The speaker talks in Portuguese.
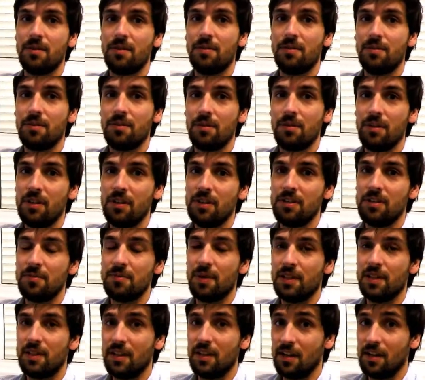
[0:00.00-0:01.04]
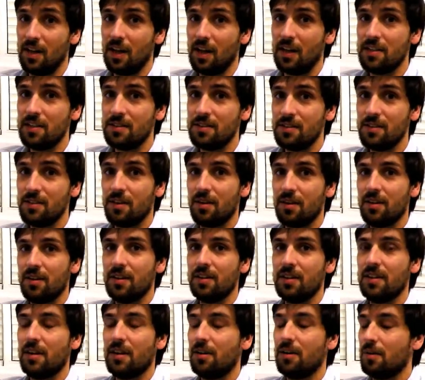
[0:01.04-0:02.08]
e controle de materiais e,
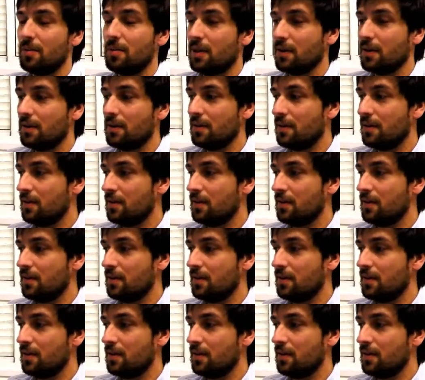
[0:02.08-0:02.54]
e da obra